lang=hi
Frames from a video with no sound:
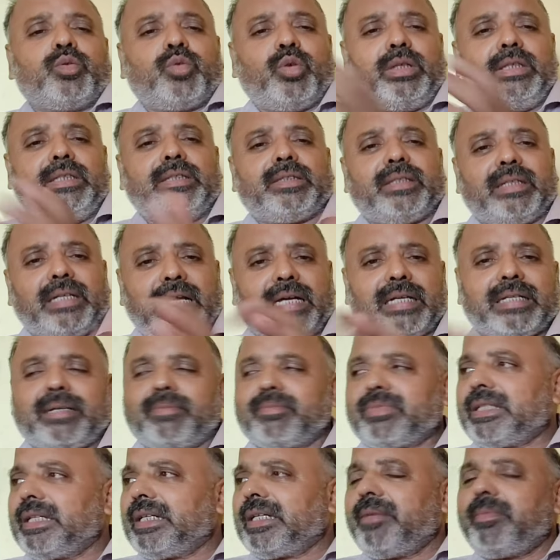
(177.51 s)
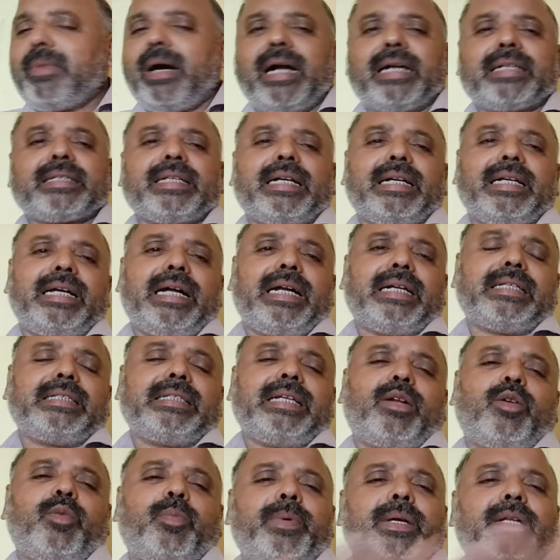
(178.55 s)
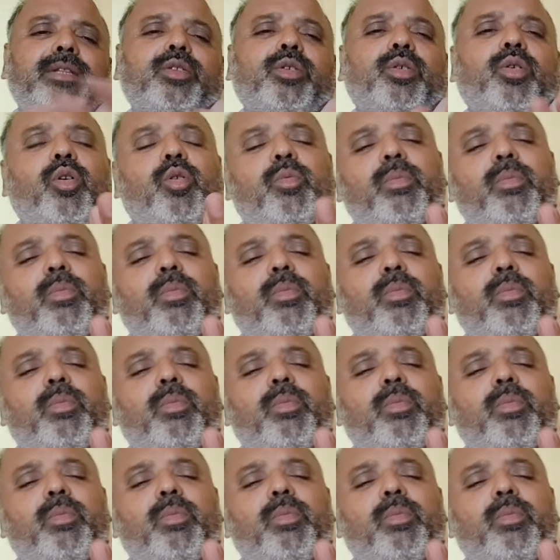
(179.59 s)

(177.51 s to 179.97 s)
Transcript: तो इतना कम से कम आठ साढ़े आठ हजार रुपया तो